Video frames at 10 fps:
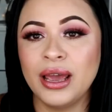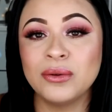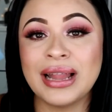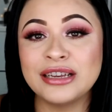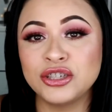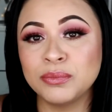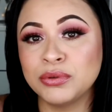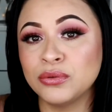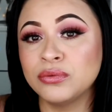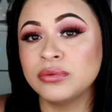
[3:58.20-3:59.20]
É o Light
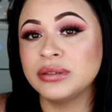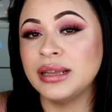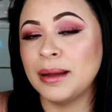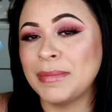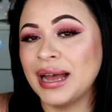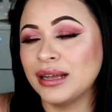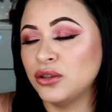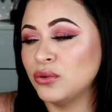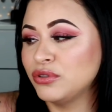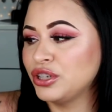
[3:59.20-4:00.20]
Blue da marca
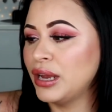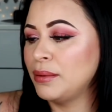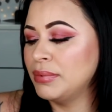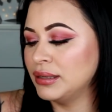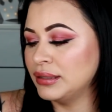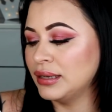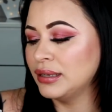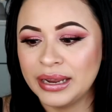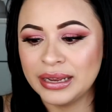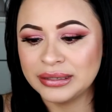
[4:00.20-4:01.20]
Dolce Gabbana.
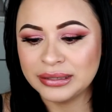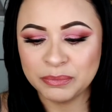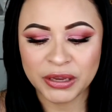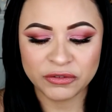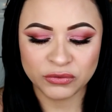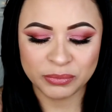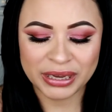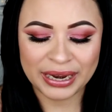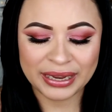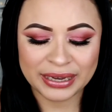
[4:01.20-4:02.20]
Esse perfume
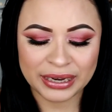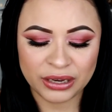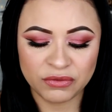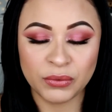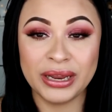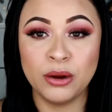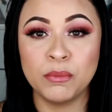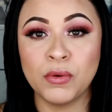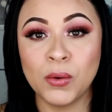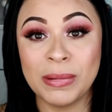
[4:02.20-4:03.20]
ele é incrível, ele é
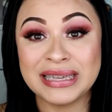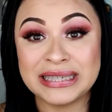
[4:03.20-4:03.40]
um pouco mais